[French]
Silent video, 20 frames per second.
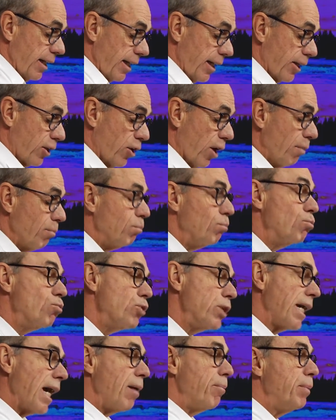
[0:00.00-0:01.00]
Et comme
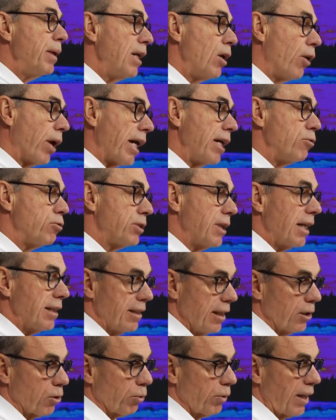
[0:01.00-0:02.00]
Mugabe a réussi à
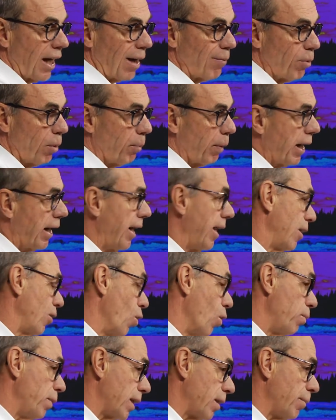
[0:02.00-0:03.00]
détruire à peu près
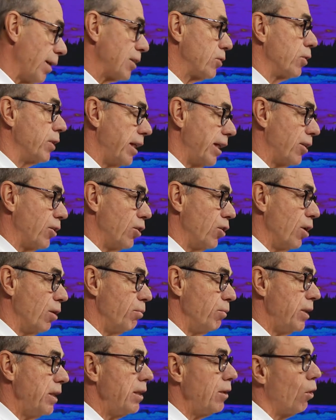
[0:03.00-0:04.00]
complètement son
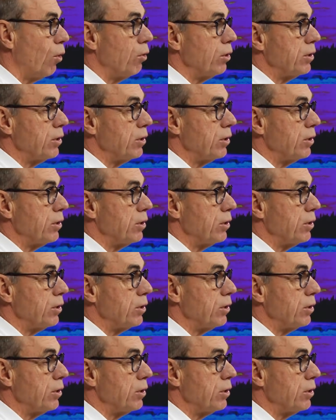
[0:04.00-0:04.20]
économie, on